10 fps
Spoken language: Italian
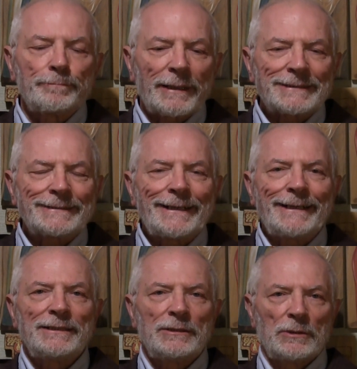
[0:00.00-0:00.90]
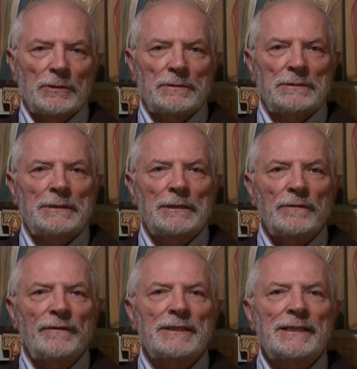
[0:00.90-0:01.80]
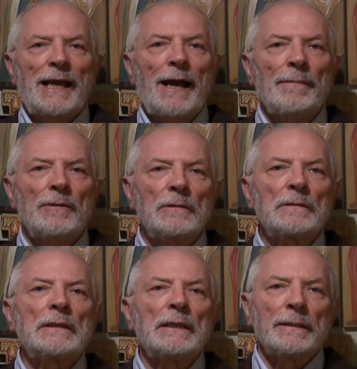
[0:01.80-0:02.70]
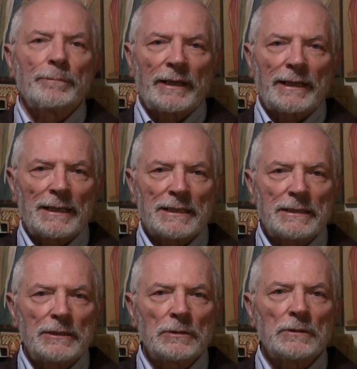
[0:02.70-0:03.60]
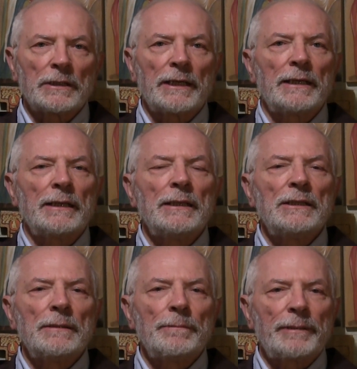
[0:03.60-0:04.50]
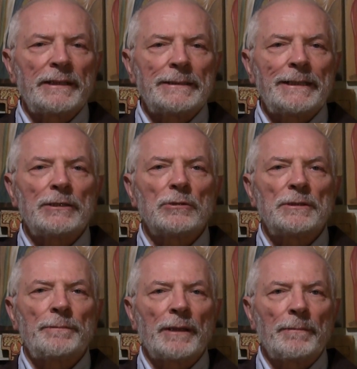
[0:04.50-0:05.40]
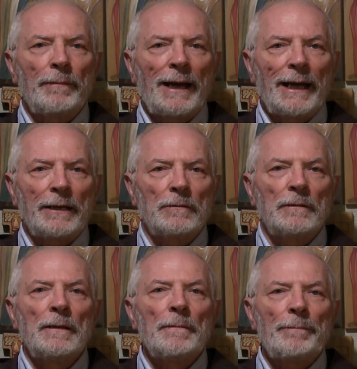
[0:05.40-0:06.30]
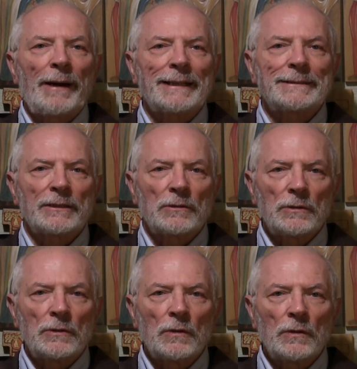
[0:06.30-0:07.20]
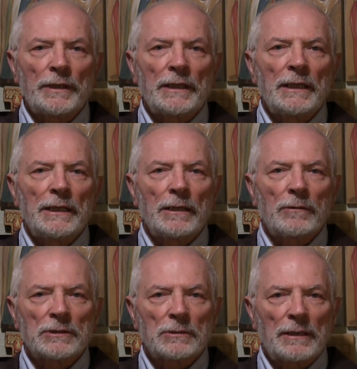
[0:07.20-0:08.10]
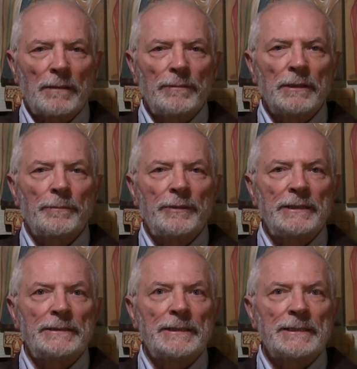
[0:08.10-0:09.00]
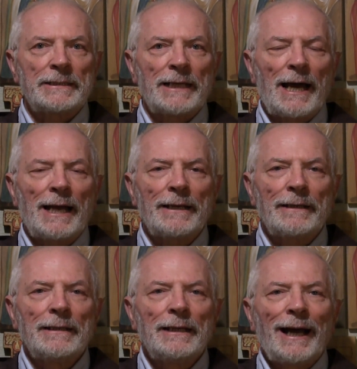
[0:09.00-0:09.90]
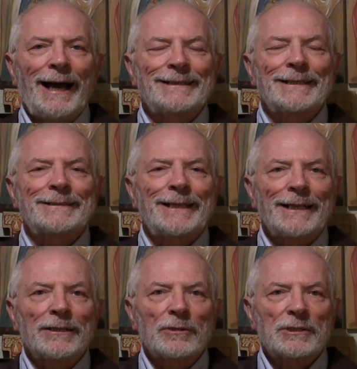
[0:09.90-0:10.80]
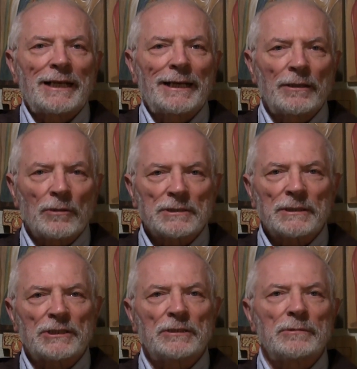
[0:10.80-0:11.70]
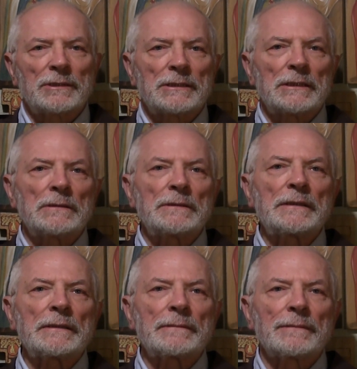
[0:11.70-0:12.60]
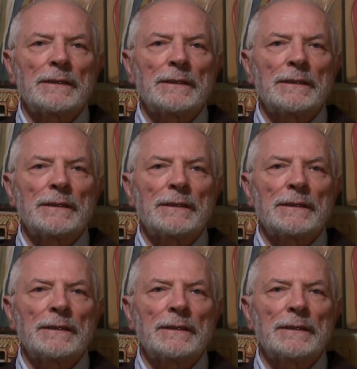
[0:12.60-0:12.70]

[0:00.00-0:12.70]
partendo da dove siamo, perché il Signore, prendendoci per mano, parte con noi in questo cammino penitenziale, adattandosi alla nostra situazione,